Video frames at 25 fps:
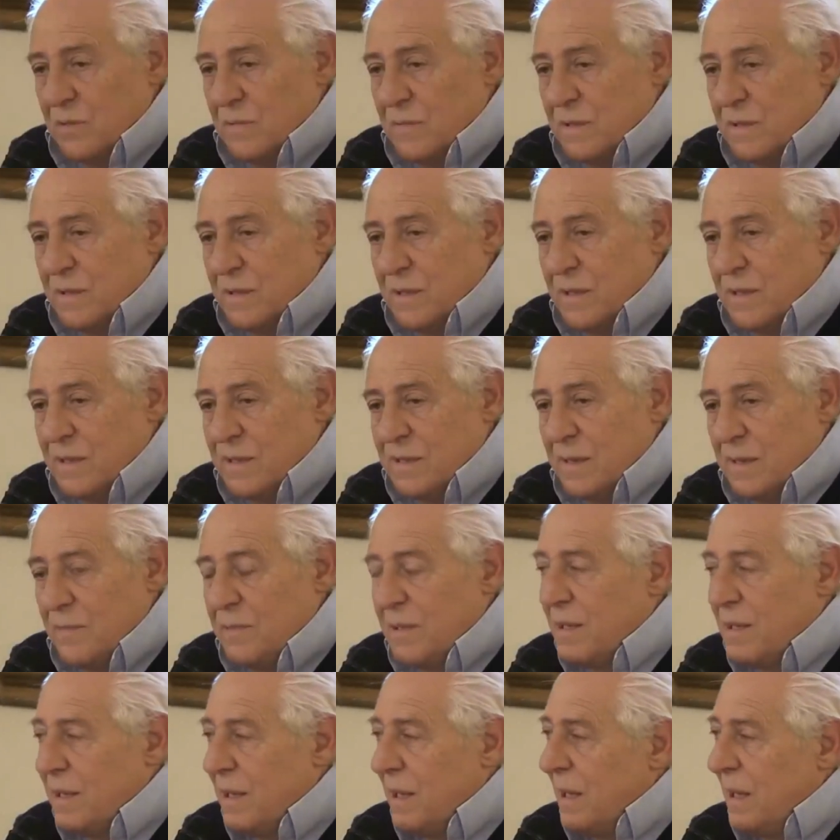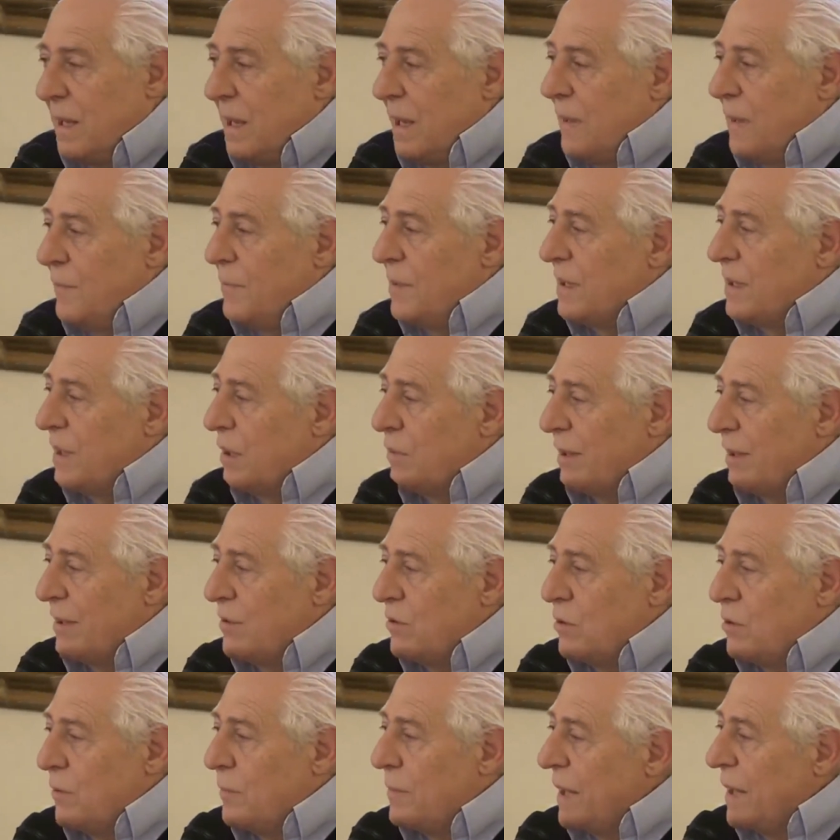con me stessa perché, perché
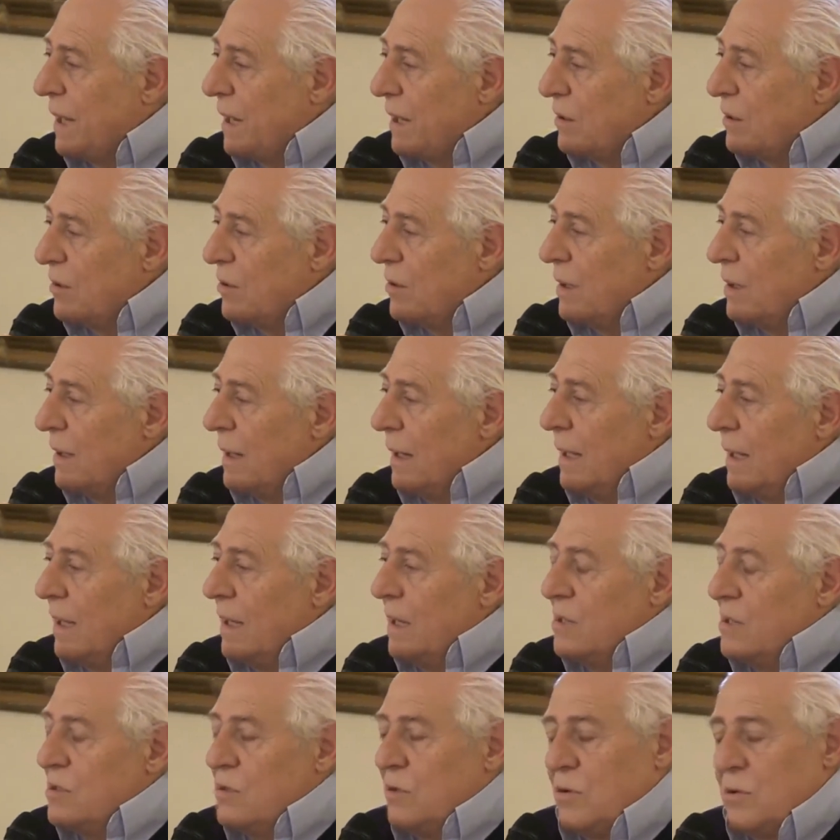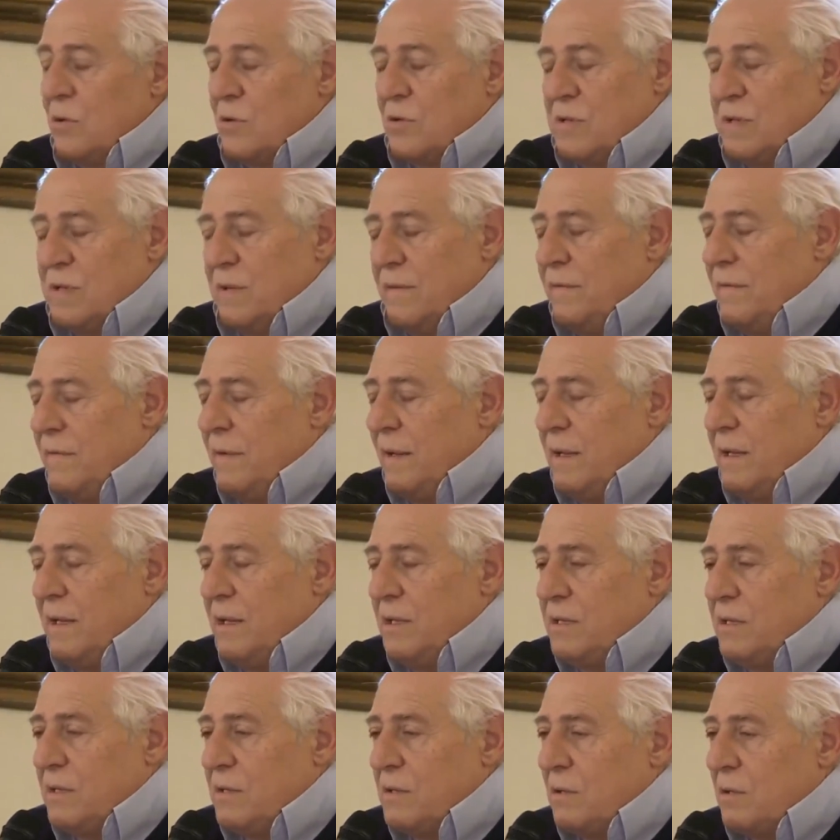quando prego sono così
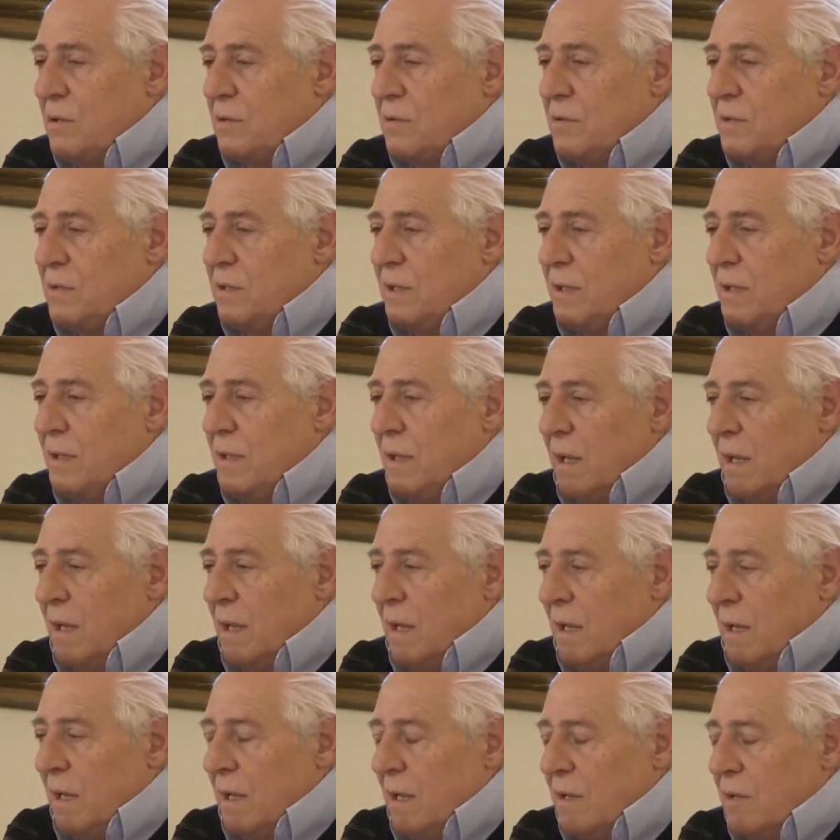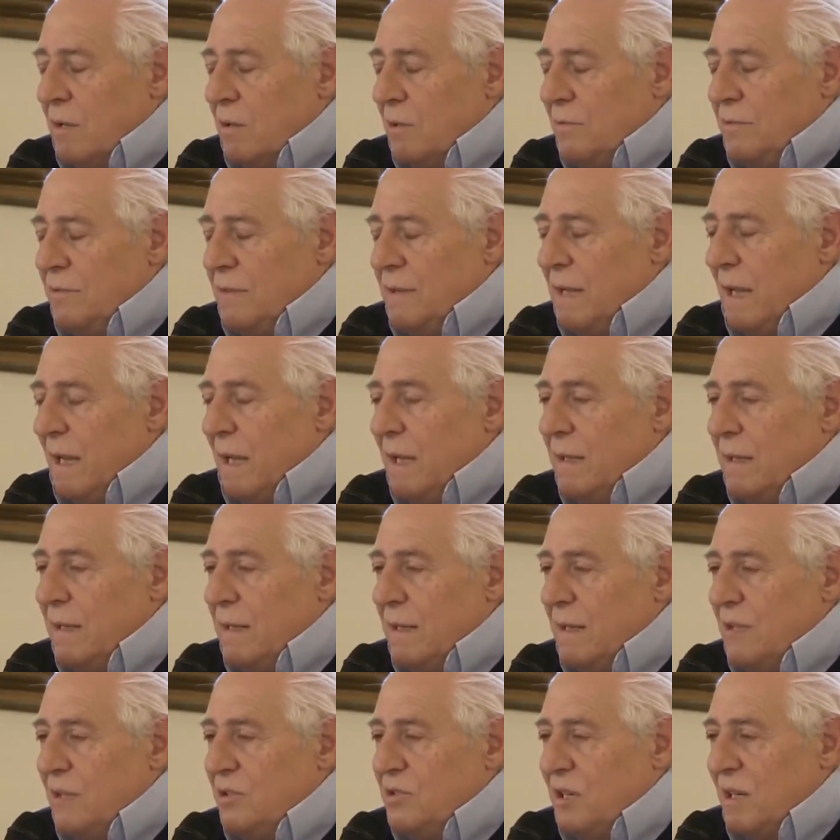felice, sono così
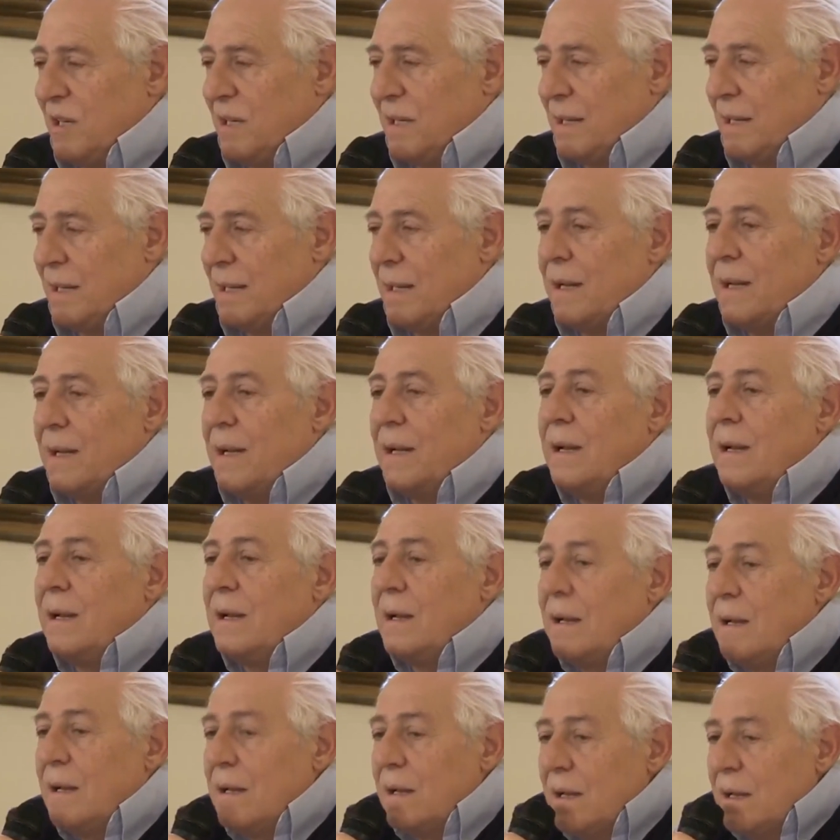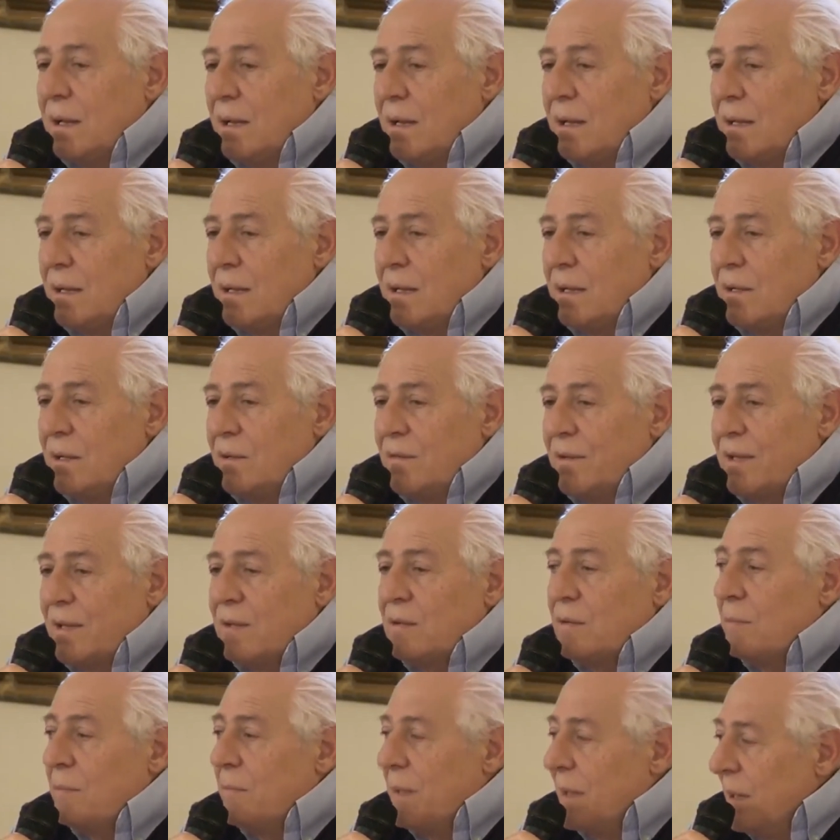contenta, eccetera. Io ho
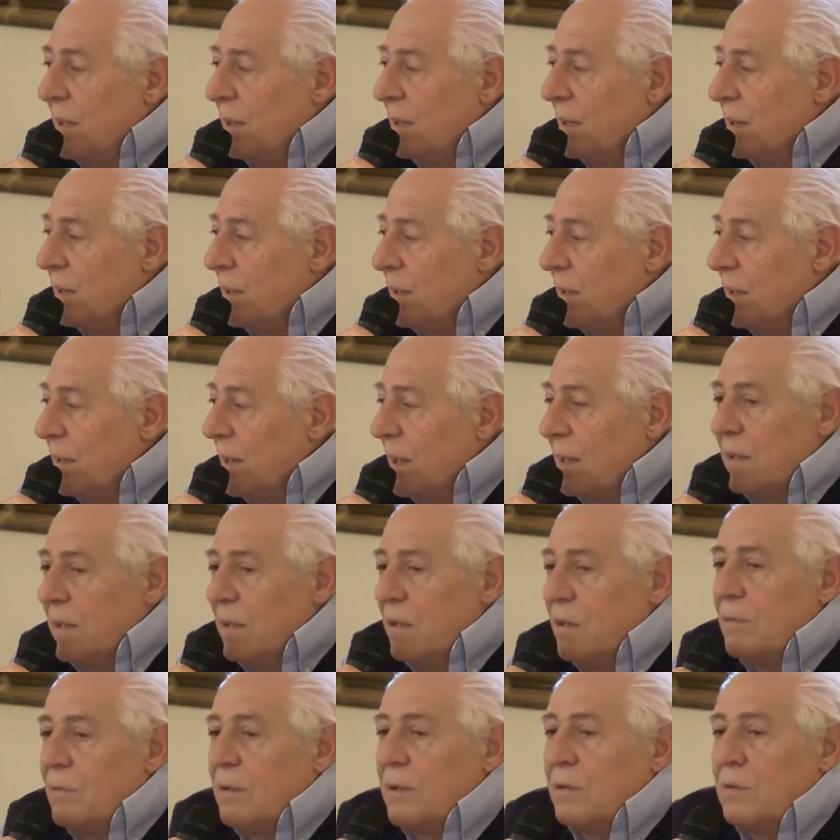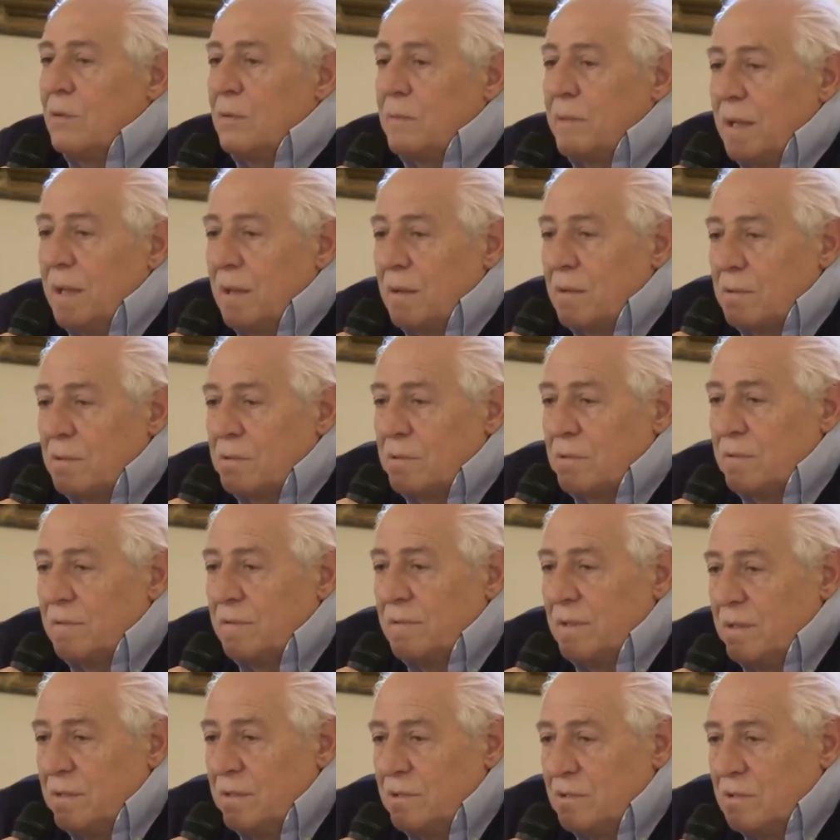fatto, beh, anche io quando prego sono
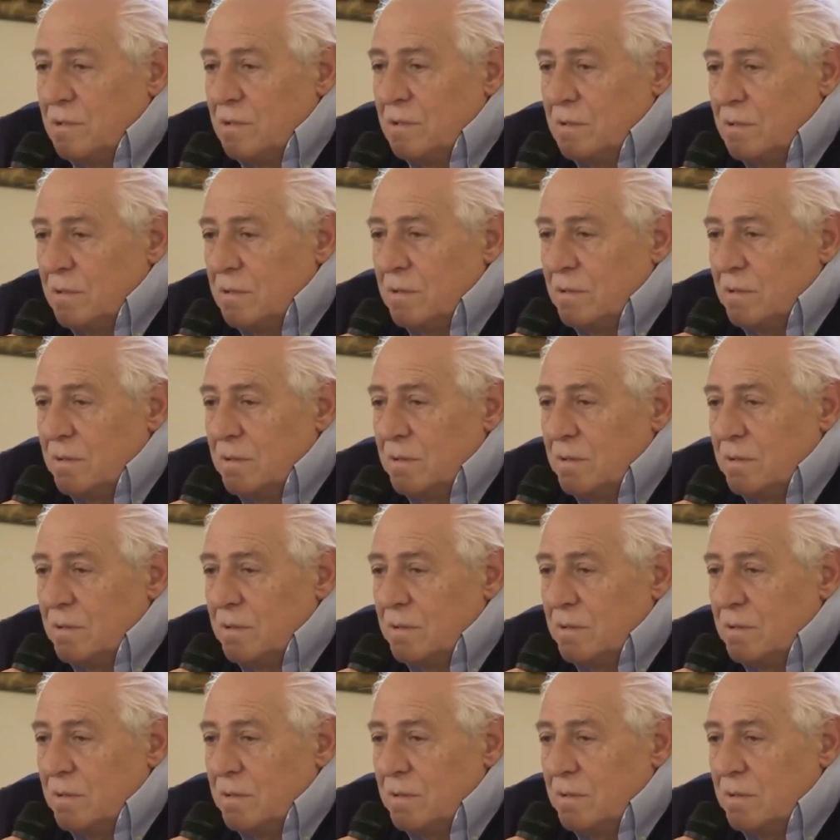felice.